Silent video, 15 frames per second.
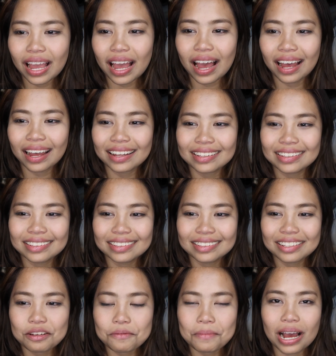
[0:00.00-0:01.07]
At
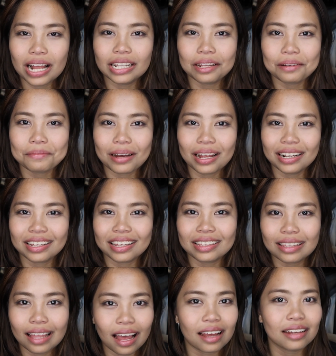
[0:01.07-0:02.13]
mahal na mahal
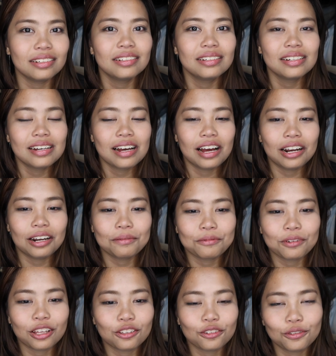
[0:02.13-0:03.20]
kita. Alam mo
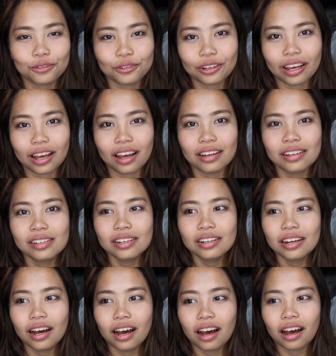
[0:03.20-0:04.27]
yan, Kuya.
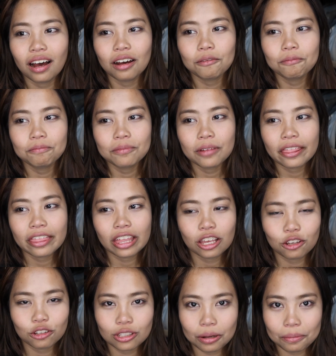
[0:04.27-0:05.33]
Um,
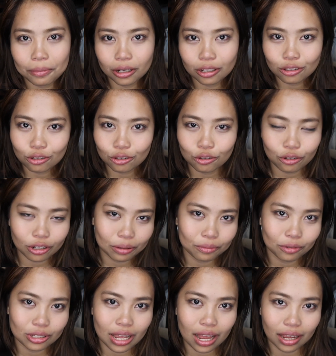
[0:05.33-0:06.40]
thank you sa pagtuturing
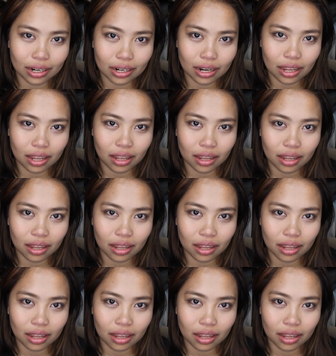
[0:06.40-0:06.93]
mo sa akin na